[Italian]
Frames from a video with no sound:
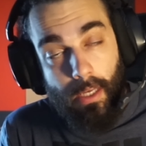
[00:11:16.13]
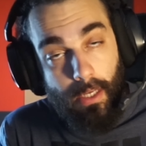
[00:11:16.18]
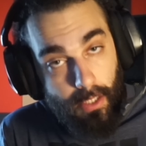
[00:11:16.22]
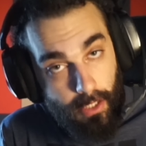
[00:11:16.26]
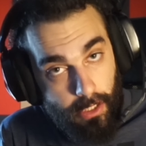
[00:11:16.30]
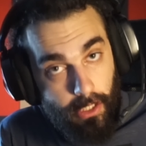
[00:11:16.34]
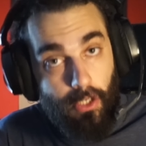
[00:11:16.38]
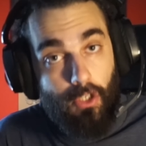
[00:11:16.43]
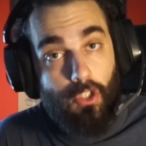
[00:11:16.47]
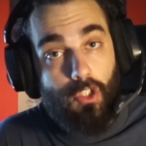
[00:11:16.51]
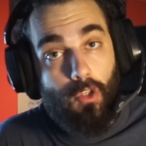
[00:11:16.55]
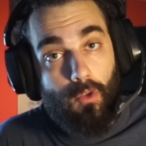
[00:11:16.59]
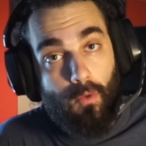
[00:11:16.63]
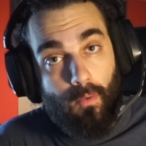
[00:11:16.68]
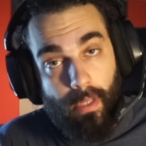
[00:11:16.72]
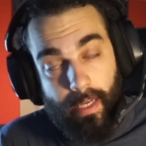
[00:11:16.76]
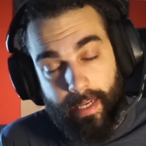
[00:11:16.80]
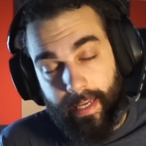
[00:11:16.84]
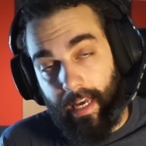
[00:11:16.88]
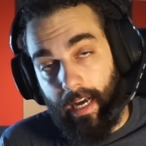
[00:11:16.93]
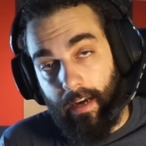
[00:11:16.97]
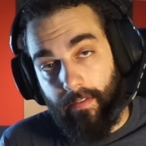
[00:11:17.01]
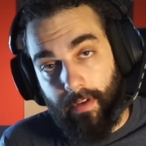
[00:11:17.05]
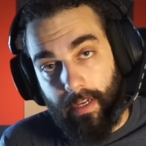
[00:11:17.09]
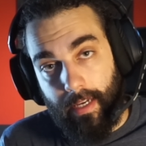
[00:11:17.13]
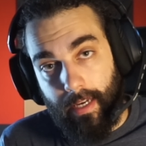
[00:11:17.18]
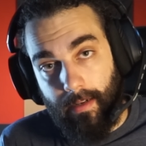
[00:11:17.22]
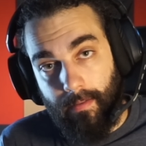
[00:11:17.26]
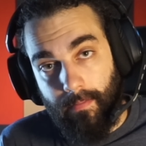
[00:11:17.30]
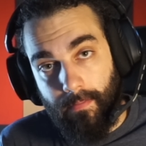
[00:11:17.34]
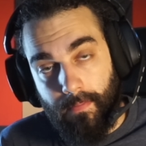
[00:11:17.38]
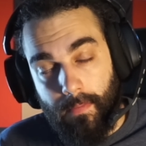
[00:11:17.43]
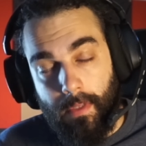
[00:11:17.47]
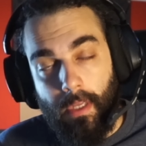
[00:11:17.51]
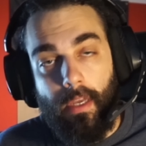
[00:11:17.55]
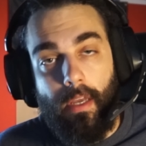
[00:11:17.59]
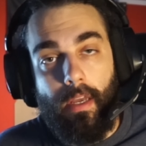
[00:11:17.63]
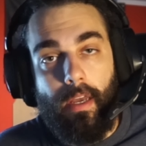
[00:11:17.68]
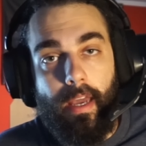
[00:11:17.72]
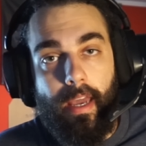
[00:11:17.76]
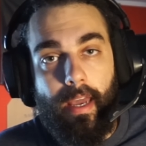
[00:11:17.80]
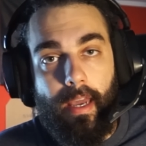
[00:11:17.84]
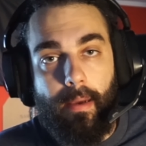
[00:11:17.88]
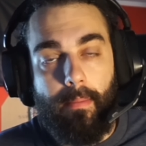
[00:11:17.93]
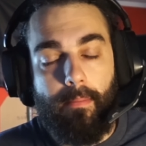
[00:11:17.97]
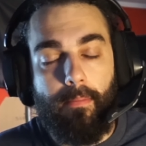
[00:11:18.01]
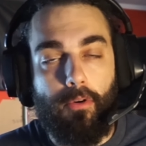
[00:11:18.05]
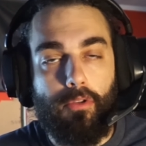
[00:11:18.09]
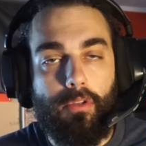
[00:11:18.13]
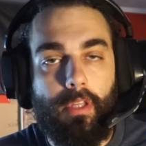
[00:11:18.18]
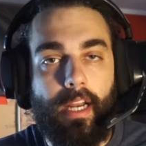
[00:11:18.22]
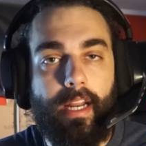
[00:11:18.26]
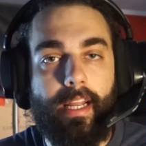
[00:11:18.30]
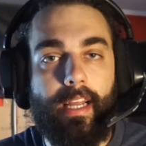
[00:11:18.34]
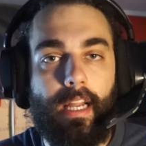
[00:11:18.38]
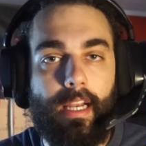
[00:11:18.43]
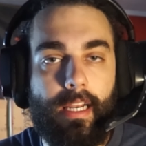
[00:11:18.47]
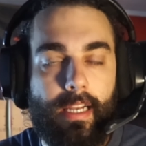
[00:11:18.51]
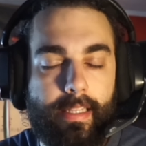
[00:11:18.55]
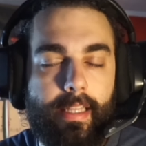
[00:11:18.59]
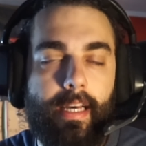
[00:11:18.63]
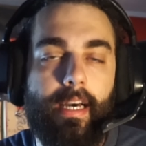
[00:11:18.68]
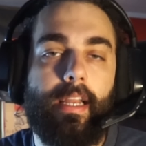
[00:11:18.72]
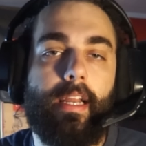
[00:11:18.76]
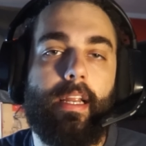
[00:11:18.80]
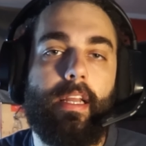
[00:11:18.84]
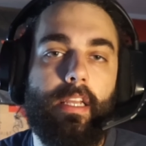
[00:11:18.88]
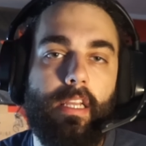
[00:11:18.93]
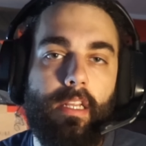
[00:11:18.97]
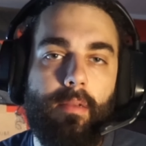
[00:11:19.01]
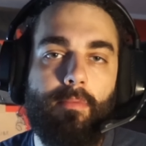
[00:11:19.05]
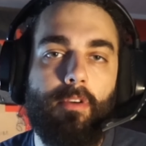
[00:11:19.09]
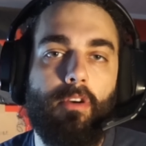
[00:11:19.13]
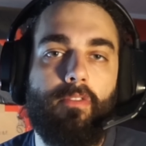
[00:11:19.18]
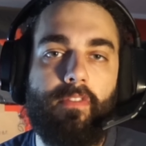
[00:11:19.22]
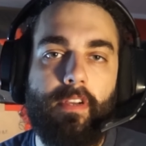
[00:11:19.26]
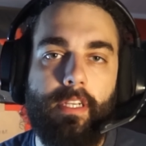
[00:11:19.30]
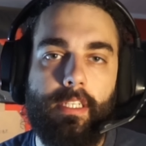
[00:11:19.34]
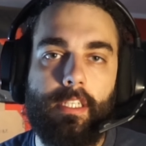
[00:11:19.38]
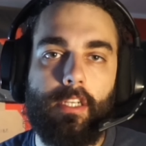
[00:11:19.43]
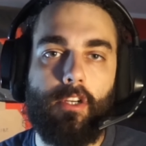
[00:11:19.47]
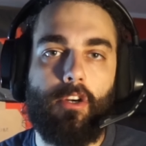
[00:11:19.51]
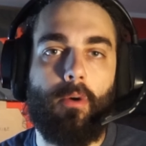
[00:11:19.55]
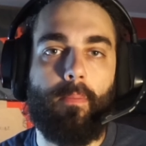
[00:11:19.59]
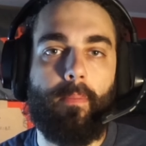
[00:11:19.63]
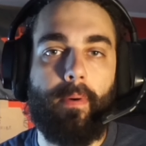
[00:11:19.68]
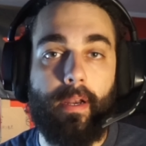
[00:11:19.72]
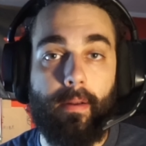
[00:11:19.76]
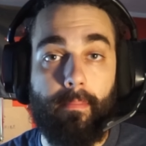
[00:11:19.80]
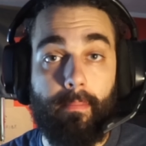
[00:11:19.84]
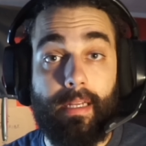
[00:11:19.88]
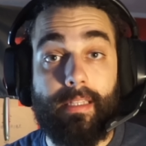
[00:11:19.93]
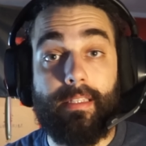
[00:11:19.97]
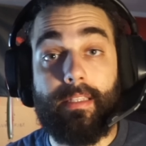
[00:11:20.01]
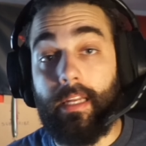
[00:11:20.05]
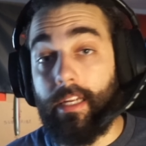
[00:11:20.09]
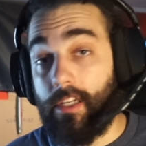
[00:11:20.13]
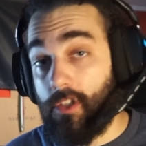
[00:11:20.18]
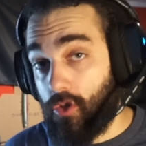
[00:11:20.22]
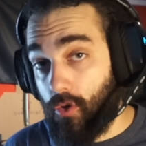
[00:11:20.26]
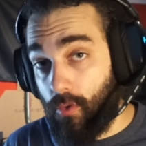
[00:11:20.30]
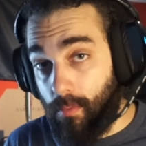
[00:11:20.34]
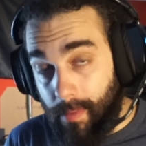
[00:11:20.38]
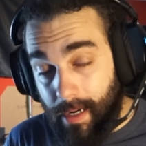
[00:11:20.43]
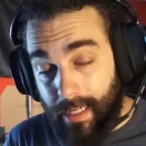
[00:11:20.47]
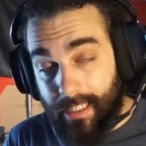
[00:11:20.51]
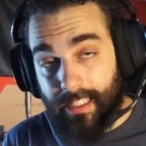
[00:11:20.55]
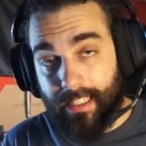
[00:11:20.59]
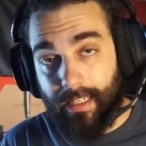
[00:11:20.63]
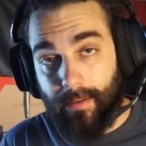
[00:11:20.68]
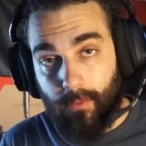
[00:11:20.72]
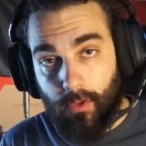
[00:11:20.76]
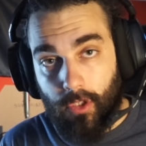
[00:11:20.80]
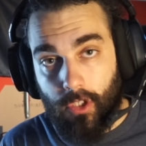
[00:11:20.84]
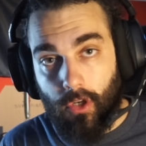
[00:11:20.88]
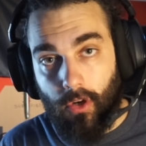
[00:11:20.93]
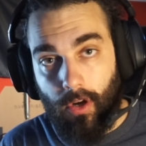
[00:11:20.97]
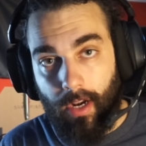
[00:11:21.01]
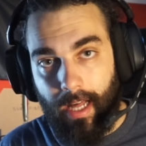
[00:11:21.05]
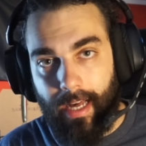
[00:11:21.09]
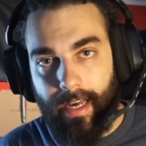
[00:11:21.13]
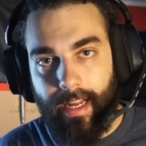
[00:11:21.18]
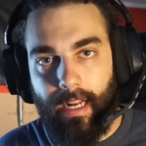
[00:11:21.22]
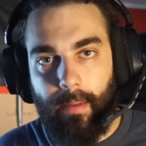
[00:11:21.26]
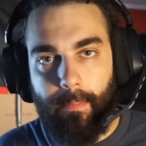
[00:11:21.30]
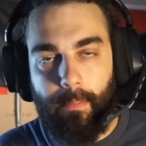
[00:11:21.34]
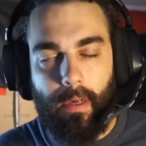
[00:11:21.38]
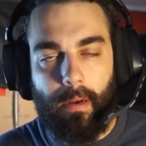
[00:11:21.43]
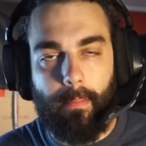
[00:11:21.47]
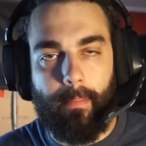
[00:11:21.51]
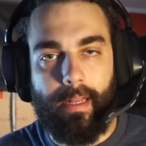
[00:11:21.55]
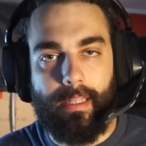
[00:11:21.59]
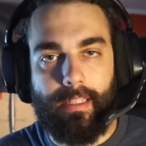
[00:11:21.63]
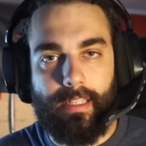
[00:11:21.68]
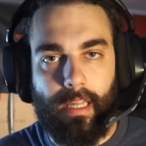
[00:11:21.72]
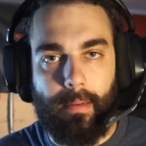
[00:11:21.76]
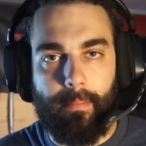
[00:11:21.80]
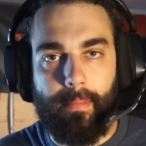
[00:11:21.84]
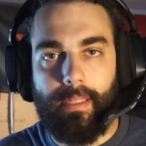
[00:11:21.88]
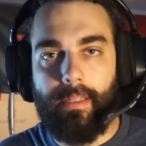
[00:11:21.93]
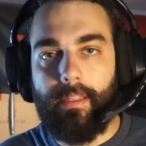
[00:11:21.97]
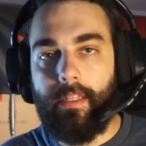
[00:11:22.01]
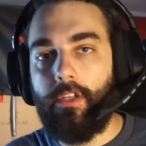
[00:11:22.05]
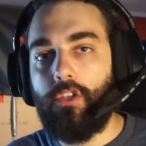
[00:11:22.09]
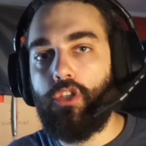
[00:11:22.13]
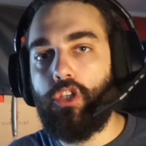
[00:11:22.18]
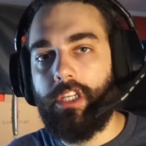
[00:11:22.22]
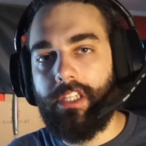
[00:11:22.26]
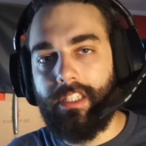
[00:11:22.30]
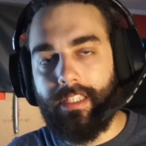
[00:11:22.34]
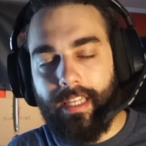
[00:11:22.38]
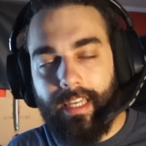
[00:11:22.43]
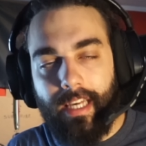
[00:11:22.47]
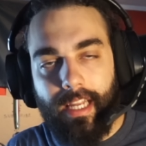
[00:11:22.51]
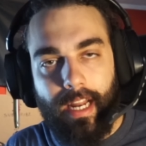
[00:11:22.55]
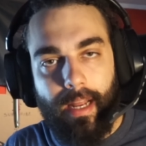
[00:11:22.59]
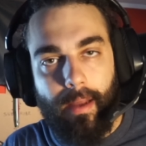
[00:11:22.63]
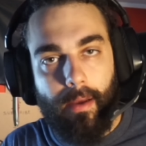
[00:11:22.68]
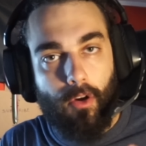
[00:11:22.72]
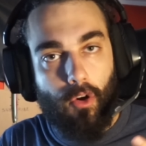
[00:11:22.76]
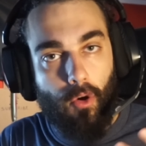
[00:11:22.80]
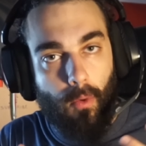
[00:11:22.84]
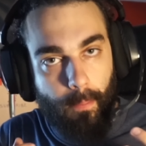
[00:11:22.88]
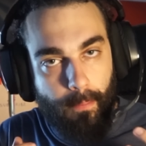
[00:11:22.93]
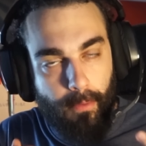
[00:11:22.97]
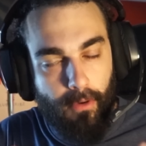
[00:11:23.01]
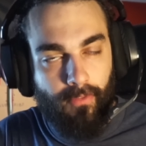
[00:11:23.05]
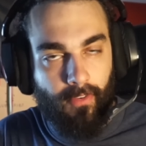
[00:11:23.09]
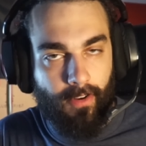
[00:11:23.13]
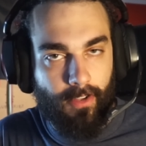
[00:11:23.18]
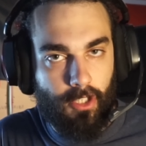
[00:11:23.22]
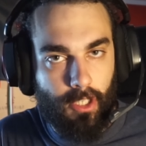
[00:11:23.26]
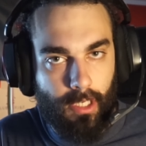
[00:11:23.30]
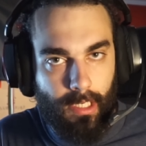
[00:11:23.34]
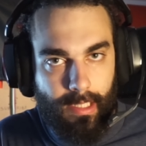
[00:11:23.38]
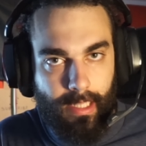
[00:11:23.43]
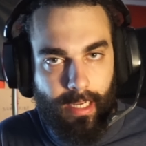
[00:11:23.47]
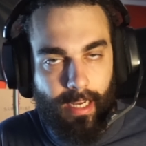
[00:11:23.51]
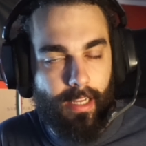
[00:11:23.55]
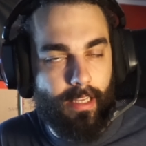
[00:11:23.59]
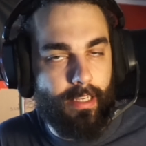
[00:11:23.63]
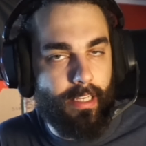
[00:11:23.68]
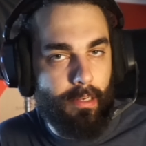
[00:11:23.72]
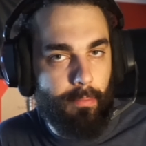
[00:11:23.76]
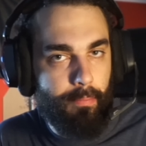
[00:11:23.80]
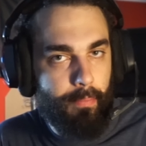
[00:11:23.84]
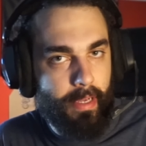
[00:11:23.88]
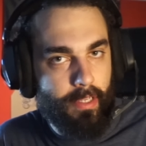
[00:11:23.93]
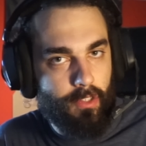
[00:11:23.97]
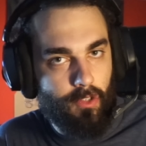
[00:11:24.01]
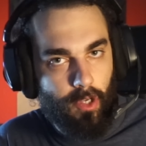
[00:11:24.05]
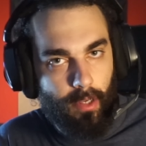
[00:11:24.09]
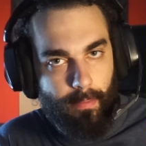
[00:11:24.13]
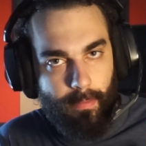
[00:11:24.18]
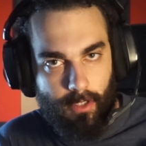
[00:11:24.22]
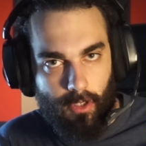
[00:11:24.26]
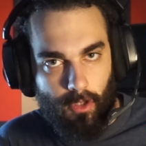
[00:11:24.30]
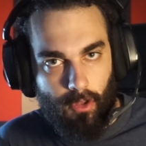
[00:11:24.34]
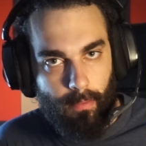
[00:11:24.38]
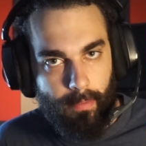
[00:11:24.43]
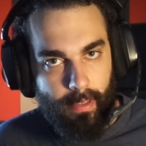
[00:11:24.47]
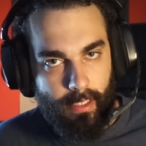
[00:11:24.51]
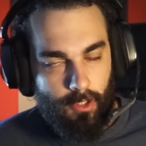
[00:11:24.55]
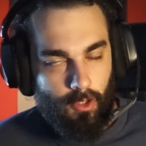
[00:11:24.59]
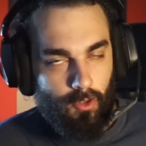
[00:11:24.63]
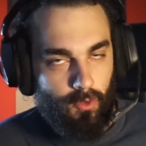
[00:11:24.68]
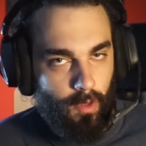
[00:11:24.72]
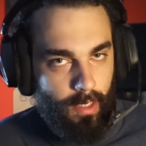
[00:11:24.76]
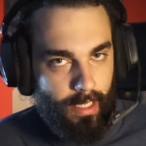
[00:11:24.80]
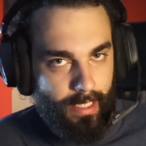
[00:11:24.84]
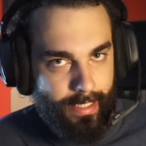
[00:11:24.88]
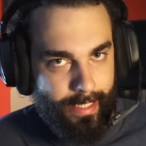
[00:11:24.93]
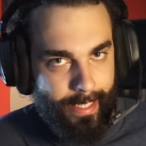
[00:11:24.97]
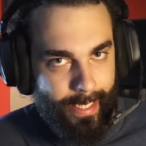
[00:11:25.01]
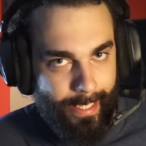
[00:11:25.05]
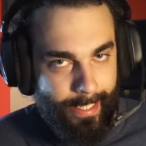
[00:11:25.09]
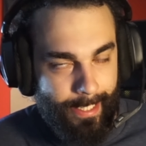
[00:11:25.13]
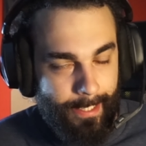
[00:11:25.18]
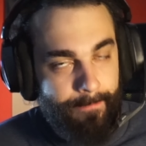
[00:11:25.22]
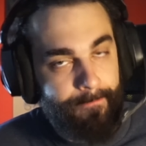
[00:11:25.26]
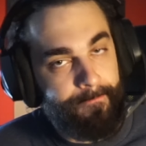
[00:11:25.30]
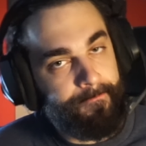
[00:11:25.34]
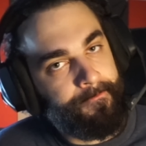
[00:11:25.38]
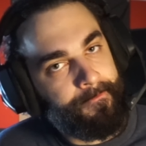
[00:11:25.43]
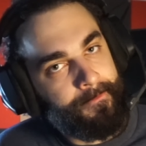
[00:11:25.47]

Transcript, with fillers: io sono una chiavica, e potrei allenare il mio fisico per mettere su massa muscolare, permettermi di gestire con più facilità il peso che mi sono messo sulla schiena.